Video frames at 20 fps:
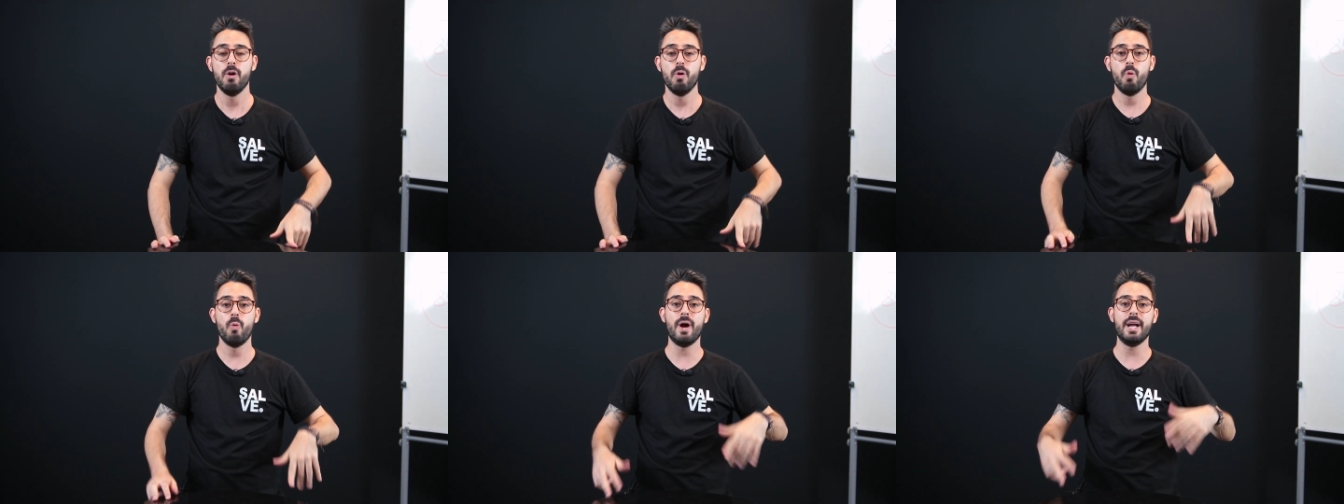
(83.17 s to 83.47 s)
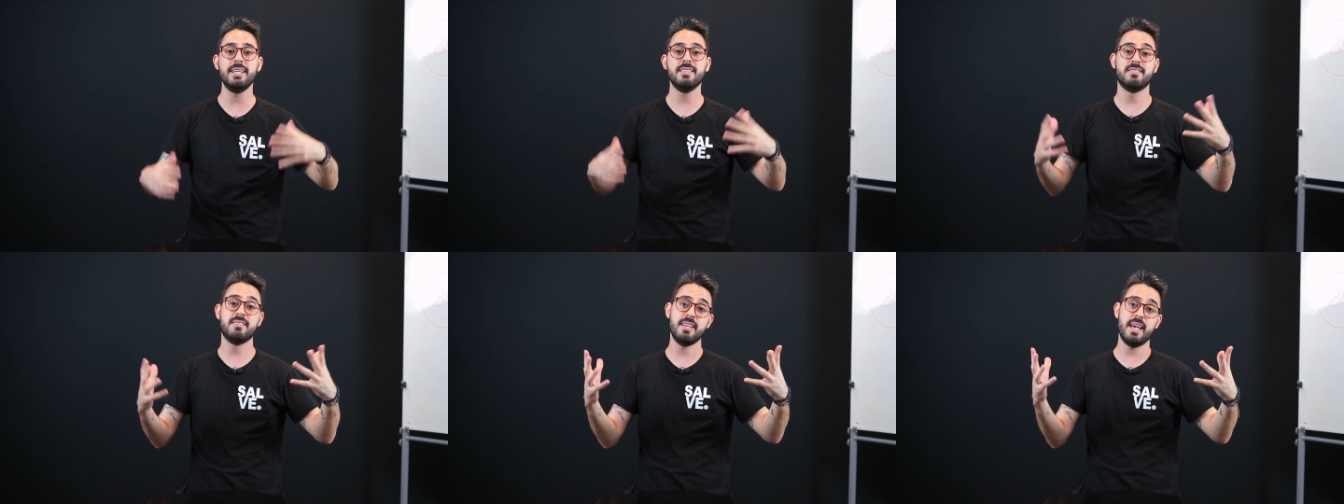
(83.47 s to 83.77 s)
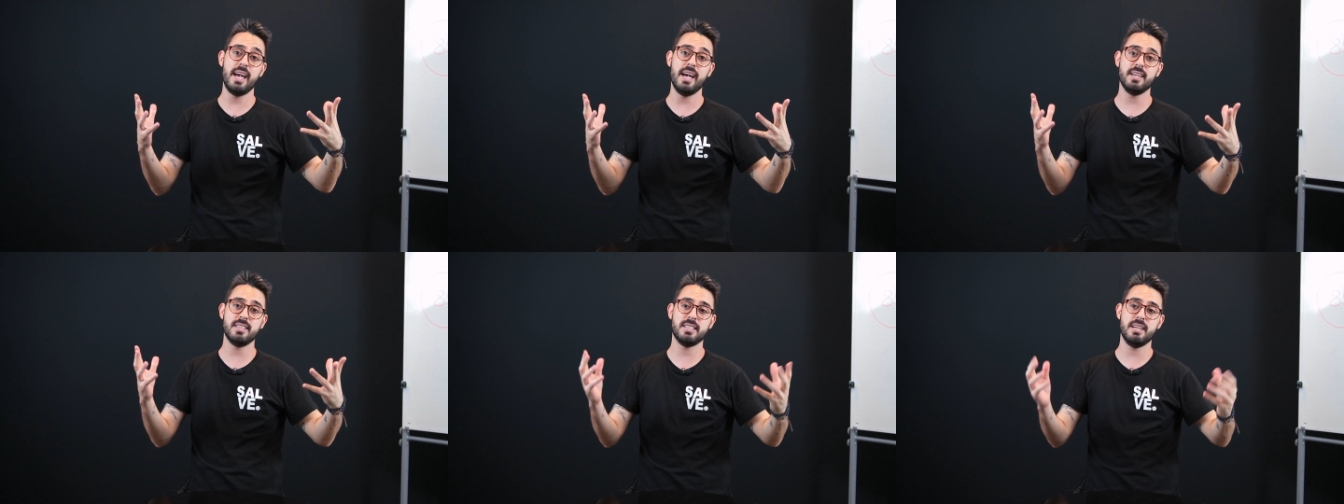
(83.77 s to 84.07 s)
O
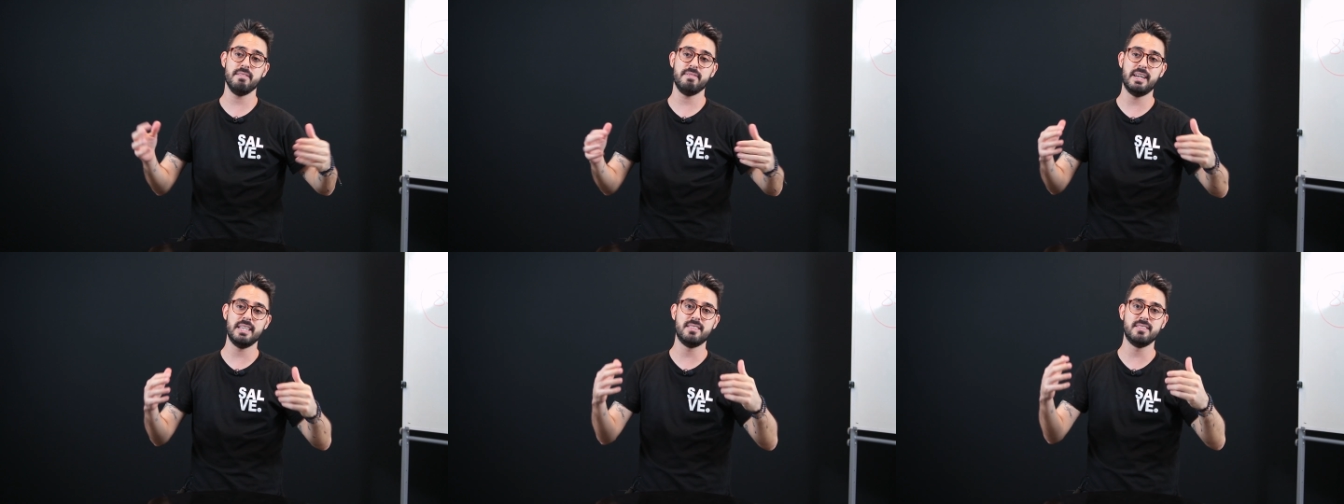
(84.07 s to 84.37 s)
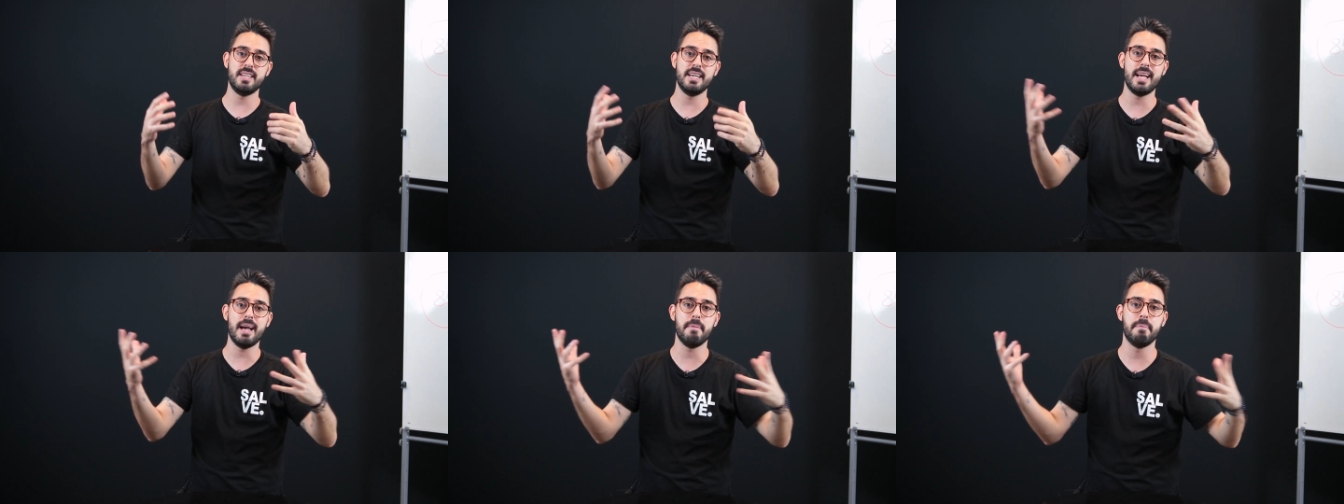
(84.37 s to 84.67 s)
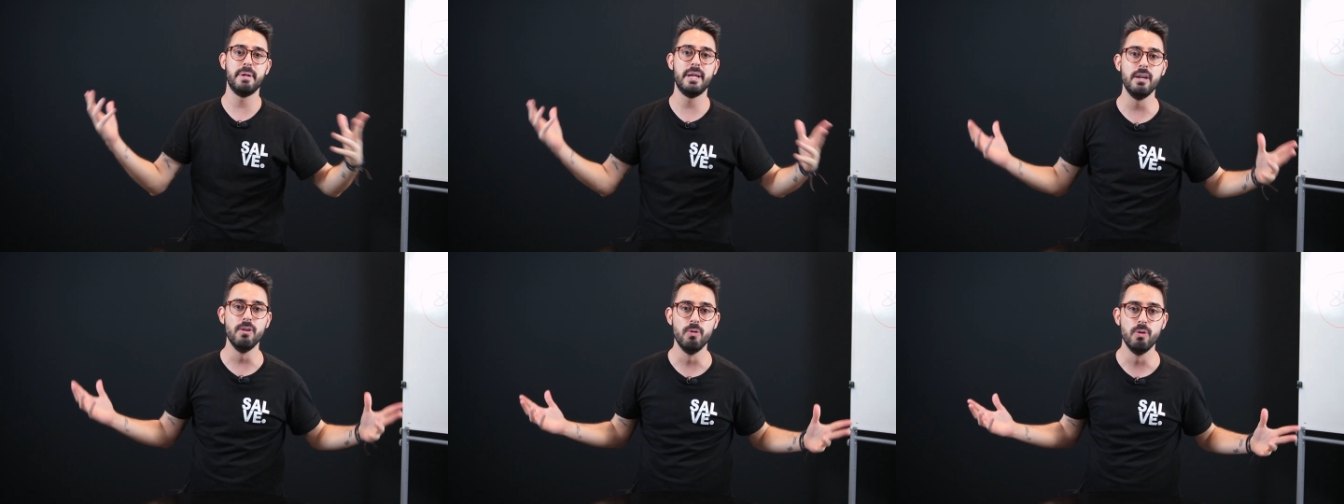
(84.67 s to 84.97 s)
Enseja vai ser em
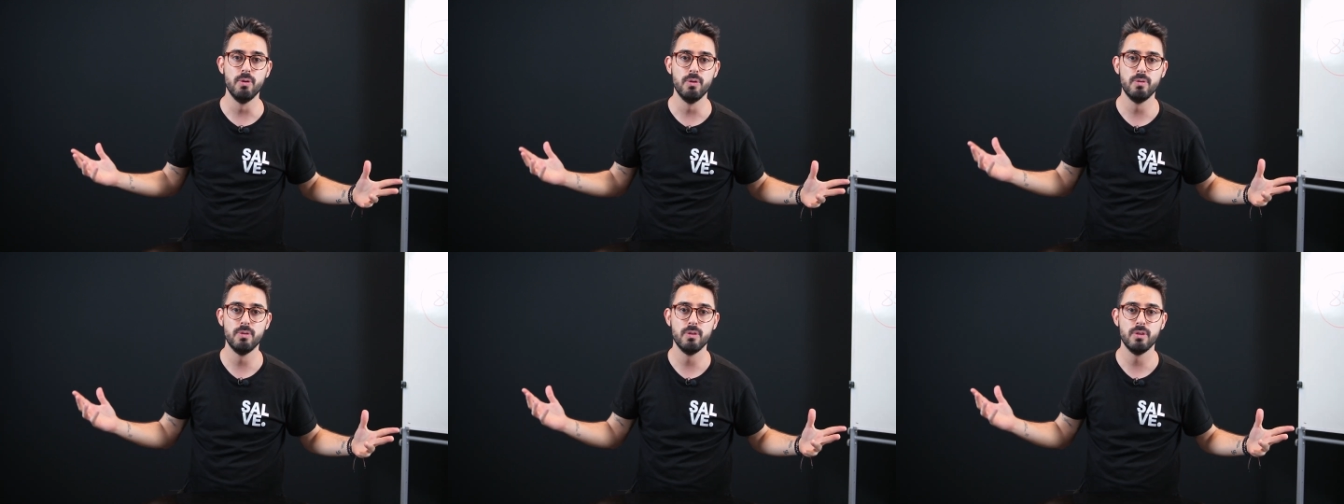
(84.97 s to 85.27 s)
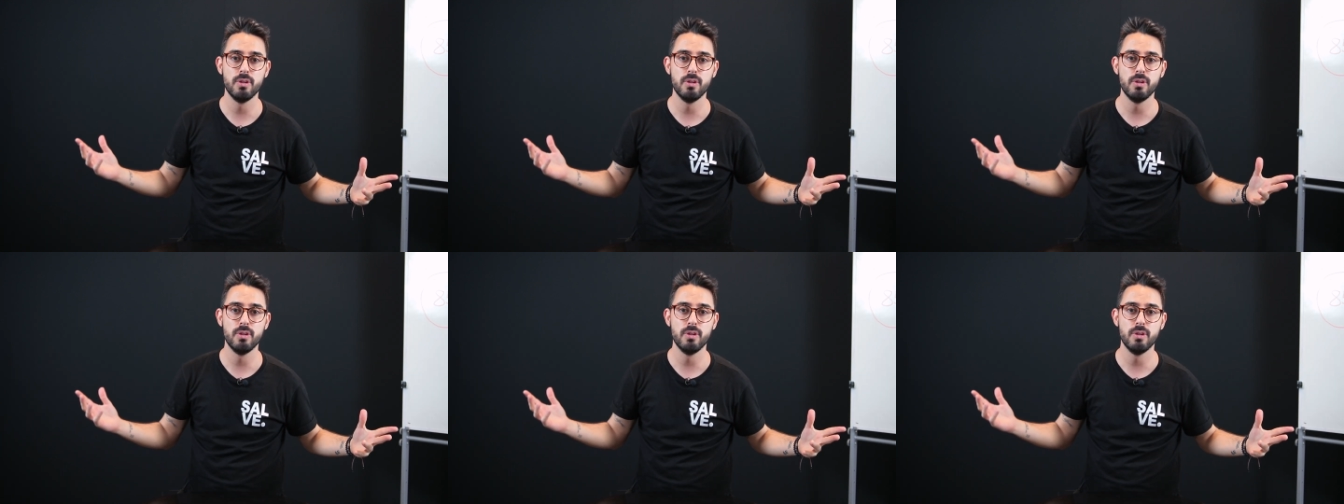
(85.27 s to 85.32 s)
abril